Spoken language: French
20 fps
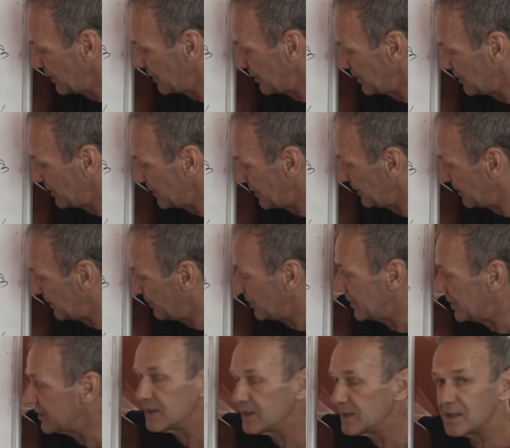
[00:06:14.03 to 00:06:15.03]
Et
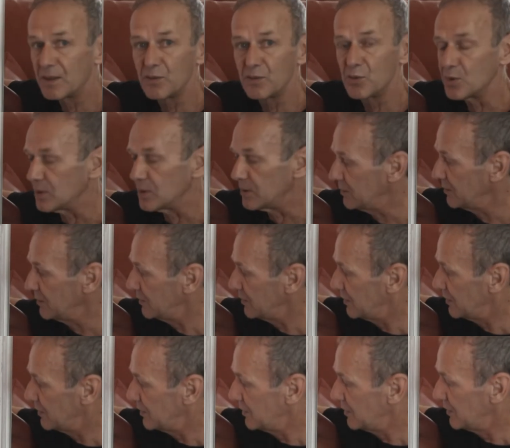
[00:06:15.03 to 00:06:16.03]
BC, ça vaut 1.
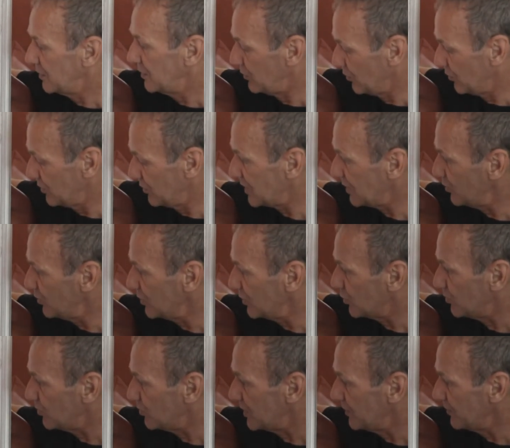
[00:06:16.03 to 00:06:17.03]
Donc ça vaut un
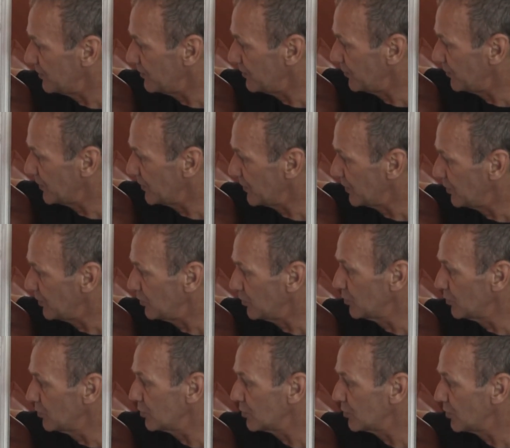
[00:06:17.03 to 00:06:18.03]
demi.
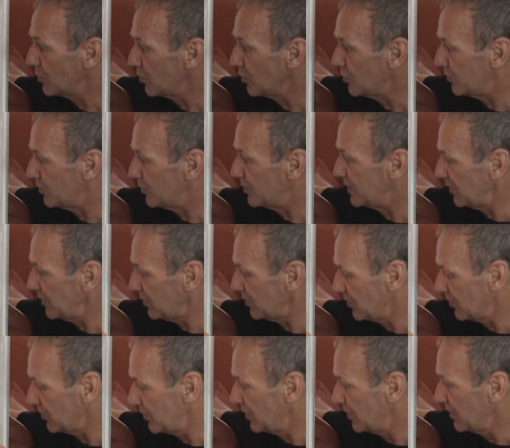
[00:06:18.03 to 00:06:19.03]
Donc on obtient
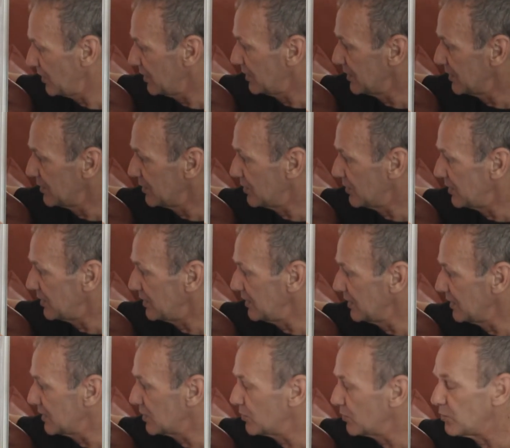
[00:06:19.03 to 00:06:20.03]
que
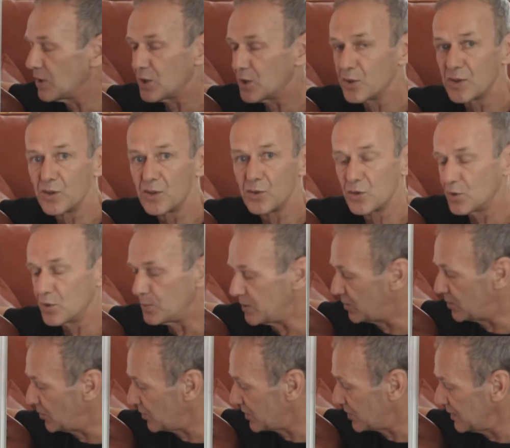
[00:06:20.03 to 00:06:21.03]
x fois cosinus de pi
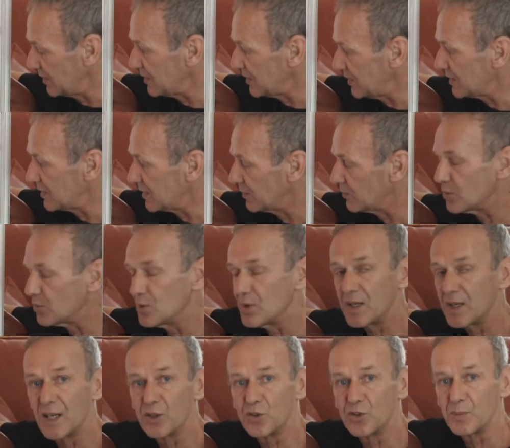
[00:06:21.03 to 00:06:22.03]
sur 5, ça vaut
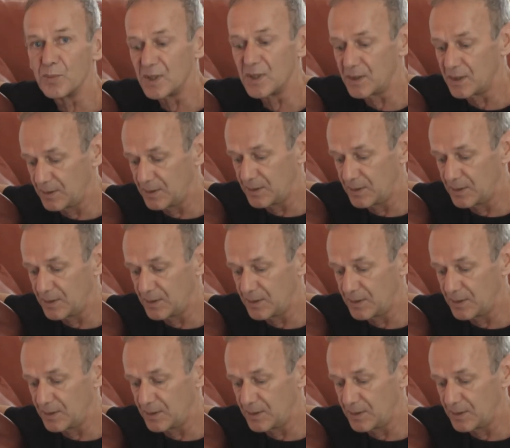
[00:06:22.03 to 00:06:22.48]
1 demi.